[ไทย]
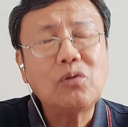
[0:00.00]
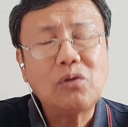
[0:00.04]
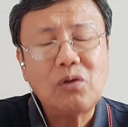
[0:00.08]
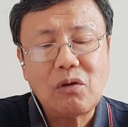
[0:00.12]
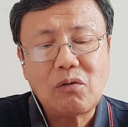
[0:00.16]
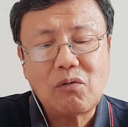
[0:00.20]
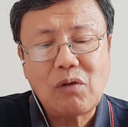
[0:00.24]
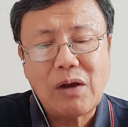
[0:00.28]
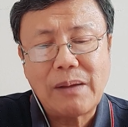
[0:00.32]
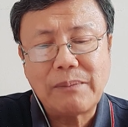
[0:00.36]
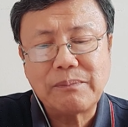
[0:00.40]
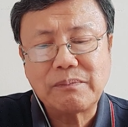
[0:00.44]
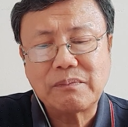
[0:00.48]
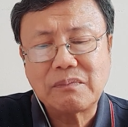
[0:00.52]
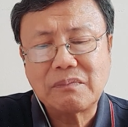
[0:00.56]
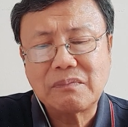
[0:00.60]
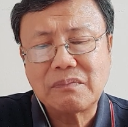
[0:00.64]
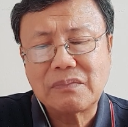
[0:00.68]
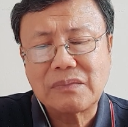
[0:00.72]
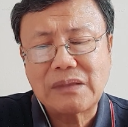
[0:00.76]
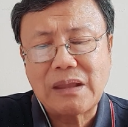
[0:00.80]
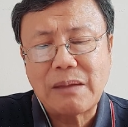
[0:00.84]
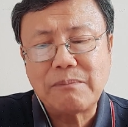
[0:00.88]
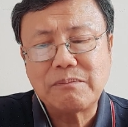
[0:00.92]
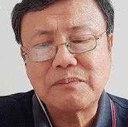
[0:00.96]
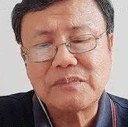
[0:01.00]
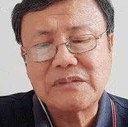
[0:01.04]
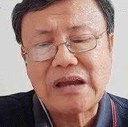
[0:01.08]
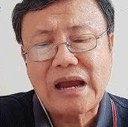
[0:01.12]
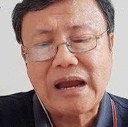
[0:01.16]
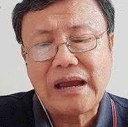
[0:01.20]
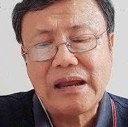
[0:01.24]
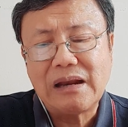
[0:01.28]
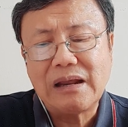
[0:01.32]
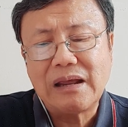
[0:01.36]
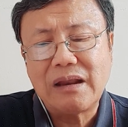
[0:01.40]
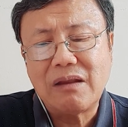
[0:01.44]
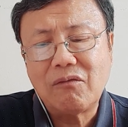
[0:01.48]
ดด้วยความเต็มใจ
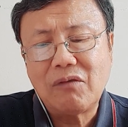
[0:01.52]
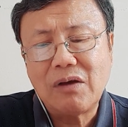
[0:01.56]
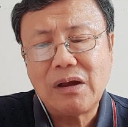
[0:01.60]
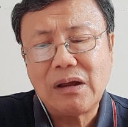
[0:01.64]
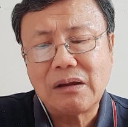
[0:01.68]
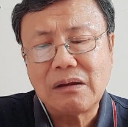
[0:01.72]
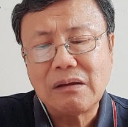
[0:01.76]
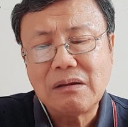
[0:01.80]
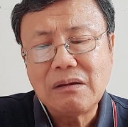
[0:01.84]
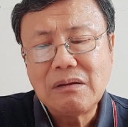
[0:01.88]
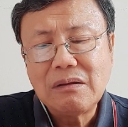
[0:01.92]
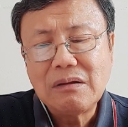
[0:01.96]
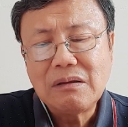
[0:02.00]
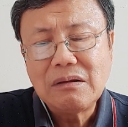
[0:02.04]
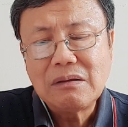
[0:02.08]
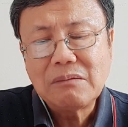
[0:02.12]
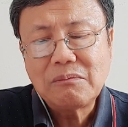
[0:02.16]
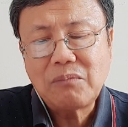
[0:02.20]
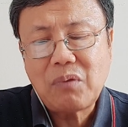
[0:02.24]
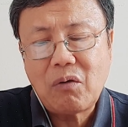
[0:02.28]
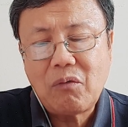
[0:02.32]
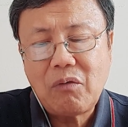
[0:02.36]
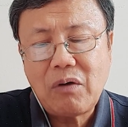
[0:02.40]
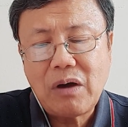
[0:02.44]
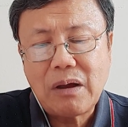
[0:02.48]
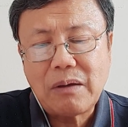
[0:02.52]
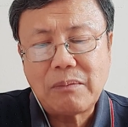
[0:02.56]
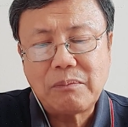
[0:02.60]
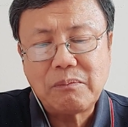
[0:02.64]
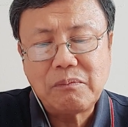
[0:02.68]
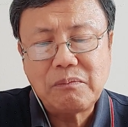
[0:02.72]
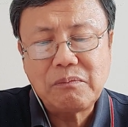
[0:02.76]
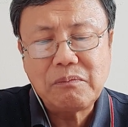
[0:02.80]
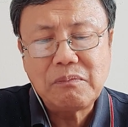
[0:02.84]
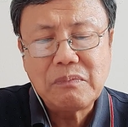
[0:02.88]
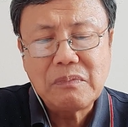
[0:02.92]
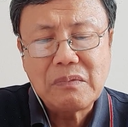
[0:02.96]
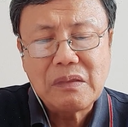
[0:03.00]
เลยนะว่า เพราะว่า
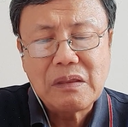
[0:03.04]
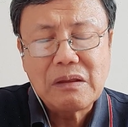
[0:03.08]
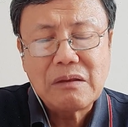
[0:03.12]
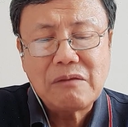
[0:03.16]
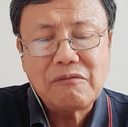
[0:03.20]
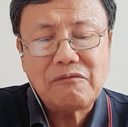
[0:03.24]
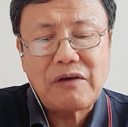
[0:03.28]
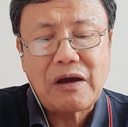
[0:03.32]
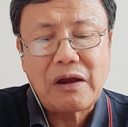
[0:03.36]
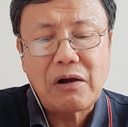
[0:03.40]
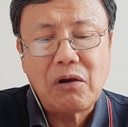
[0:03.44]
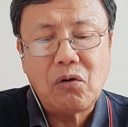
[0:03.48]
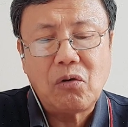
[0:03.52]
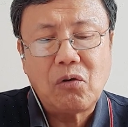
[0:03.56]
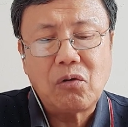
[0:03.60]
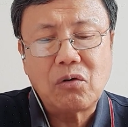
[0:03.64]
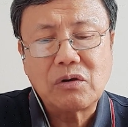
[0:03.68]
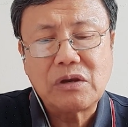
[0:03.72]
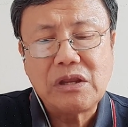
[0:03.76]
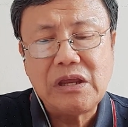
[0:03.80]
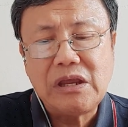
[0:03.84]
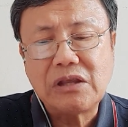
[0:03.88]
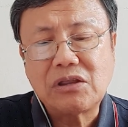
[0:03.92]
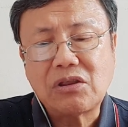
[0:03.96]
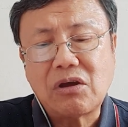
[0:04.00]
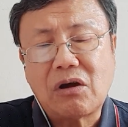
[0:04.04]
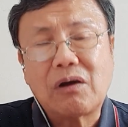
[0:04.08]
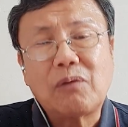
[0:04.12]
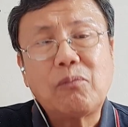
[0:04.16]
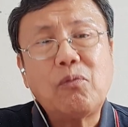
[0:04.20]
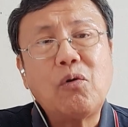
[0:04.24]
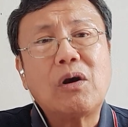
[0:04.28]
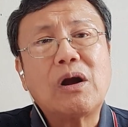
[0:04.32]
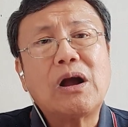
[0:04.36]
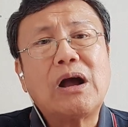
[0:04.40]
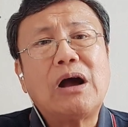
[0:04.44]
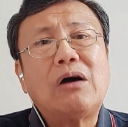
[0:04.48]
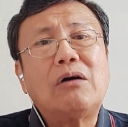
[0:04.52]
ฟาโรดีต่อพ
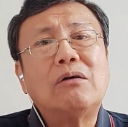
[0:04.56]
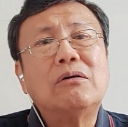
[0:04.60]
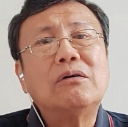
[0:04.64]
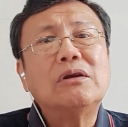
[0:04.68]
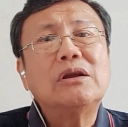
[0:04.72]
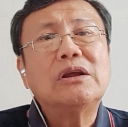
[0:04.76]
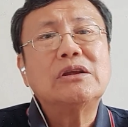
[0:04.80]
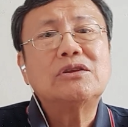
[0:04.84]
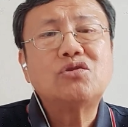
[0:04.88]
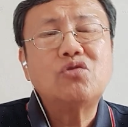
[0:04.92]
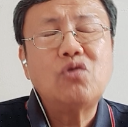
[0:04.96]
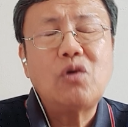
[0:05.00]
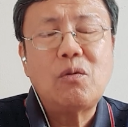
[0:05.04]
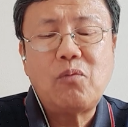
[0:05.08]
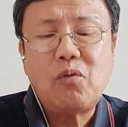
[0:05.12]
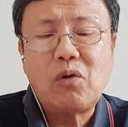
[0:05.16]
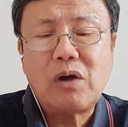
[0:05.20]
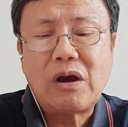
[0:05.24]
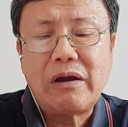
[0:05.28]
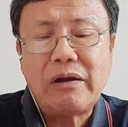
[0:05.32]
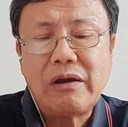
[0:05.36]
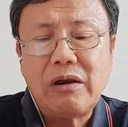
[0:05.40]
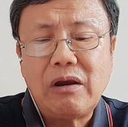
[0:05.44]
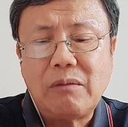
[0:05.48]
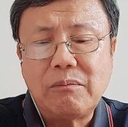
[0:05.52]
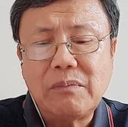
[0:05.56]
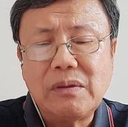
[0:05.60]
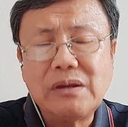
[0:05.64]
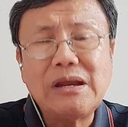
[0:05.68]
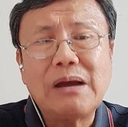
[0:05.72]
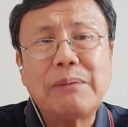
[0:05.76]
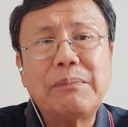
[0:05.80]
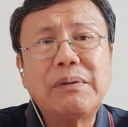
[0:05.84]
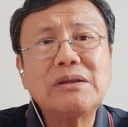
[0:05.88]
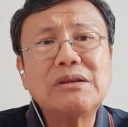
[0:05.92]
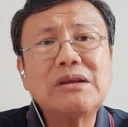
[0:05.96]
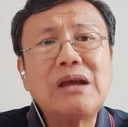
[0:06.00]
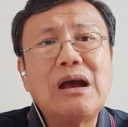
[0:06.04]
วกเขา และช่วยพวกเขาเรา เมื่ออ
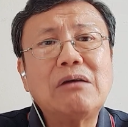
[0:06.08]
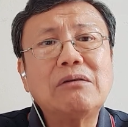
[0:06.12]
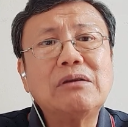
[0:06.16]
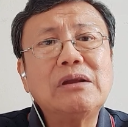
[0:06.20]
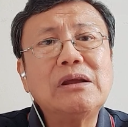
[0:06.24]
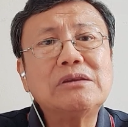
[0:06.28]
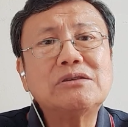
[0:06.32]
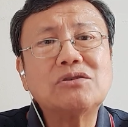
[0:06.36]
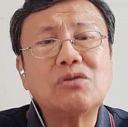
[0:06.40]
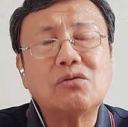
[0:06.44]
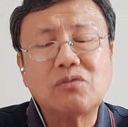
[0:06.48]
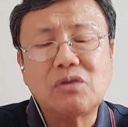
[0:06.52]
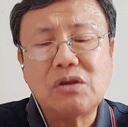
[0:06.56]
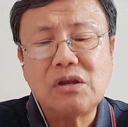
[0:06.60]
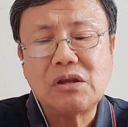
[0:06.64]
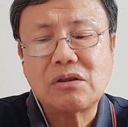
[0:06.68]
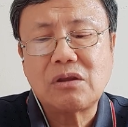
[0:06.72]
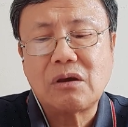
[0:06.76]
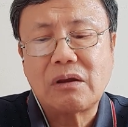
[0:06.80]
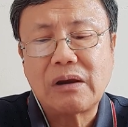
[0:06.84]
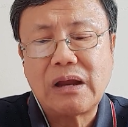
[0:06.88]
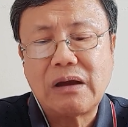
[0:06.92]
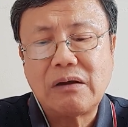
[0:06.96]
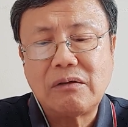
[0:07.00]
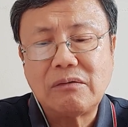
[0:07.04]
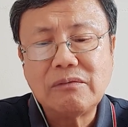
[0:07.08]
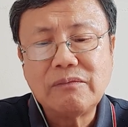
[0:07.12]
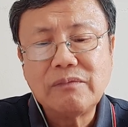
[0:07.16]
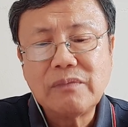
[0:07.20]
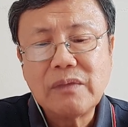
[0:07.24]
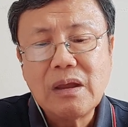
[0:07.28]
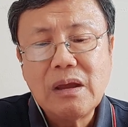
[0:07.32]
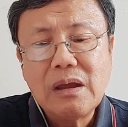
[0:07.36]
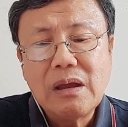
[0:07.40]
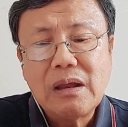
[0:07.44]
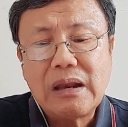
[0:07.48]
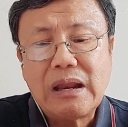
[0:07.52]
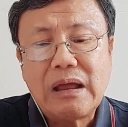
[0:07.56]
ย่างพระเจ้าได้ทรงดีต่อเรา
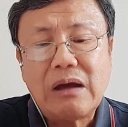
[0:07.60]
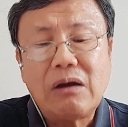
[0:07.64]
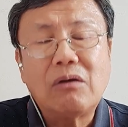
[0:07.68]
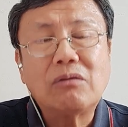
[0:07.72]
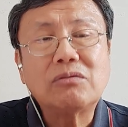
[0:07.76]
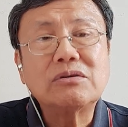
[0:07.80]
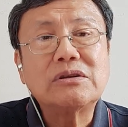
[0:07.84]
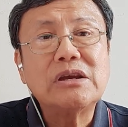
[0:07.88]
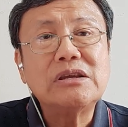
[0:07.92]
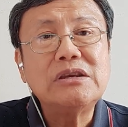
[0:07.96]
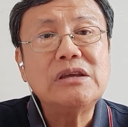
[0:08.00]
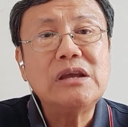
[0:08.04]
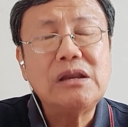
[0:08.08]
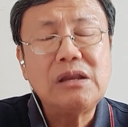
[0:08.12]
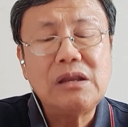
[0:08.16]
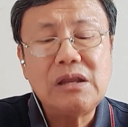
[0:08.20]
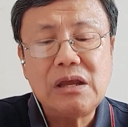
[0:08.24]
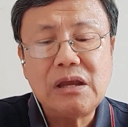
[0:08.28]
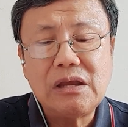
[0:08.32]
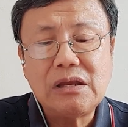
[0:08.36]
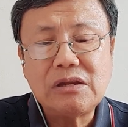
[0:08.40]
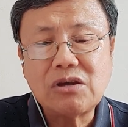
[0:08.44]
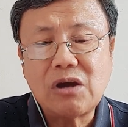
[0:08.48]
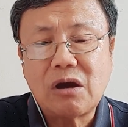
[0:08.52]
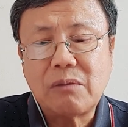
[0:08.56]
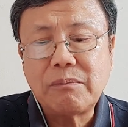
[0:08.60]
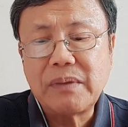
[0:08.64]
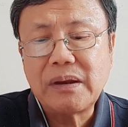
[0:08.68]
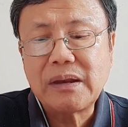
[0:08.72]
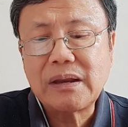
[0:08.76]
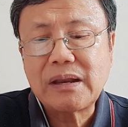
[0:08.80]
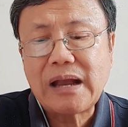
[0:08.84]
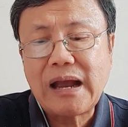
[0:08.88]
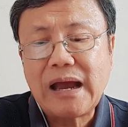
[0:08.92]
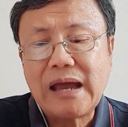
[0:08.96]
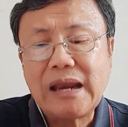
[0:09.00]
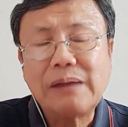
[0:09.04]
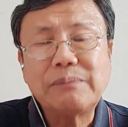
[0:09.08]
เราจะยินดียอมเป็น
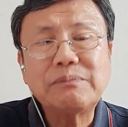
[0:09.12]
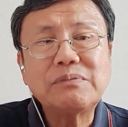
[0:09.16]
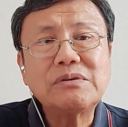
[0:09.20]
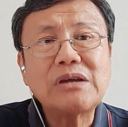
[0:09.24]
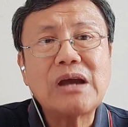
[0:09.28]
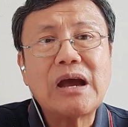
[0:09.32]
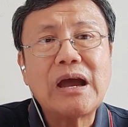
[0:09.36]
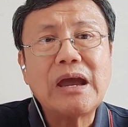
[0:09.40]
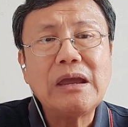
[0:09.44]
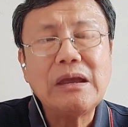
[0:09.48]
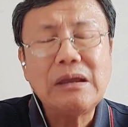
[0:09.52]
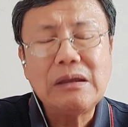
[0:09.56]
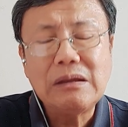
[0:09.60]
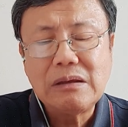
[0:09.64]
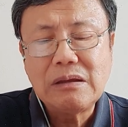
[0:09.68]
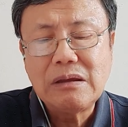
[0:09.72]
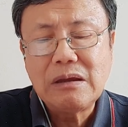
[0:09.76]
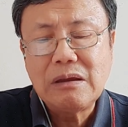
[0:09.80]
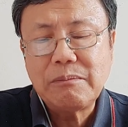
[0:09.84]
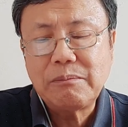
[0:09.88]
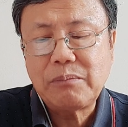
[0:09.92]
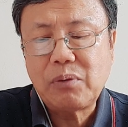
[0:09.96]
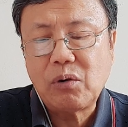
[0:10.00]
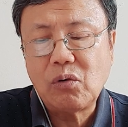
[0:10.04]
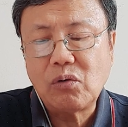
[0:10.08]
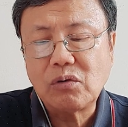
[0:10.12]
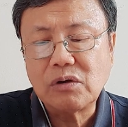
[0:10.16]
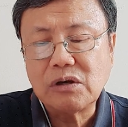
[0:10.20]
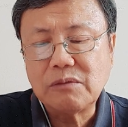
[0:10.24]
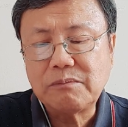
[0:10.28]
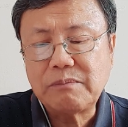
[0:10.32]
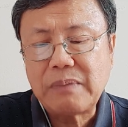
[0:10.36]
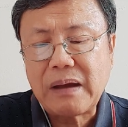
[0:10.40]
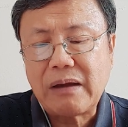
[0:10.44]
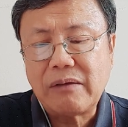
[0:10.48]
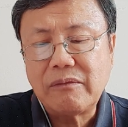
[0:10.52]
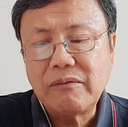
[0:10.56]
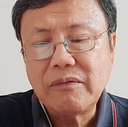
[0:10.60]
ข้ารับใช้พระองค์หรือ
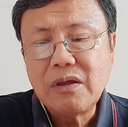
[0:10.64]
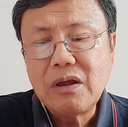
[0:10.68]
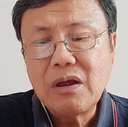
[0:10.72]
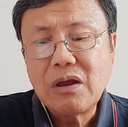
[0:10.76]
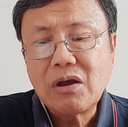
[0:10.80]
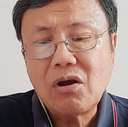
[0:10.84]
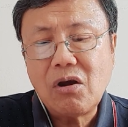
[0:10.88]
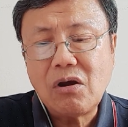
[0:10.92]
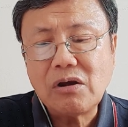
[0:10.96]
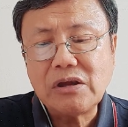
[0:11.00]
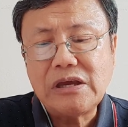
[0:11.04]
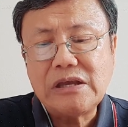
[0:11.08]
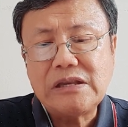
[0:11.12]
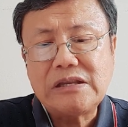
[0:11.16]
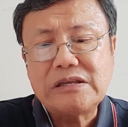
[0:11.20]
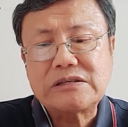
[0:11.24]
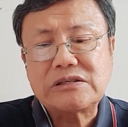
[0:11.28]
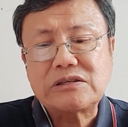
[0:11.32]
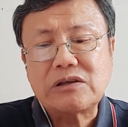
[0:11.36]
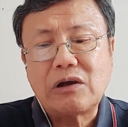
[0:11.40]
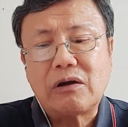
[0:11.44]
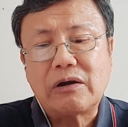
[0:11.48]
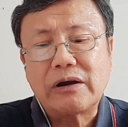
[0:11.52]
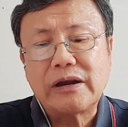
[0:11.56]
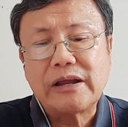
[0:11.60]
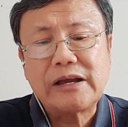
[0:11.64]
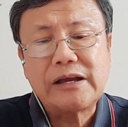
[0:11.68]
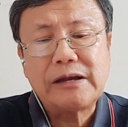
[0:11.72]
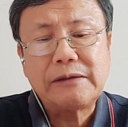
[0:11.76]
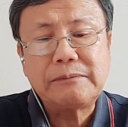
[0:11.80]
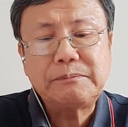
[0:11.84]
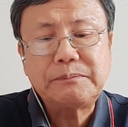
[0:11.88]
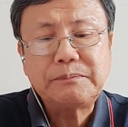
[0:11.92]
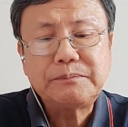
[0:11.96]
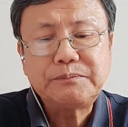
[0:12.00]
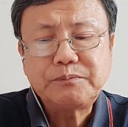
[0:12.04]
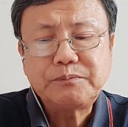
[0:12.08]
เปล่า ข้อคิดที่สองนะครับ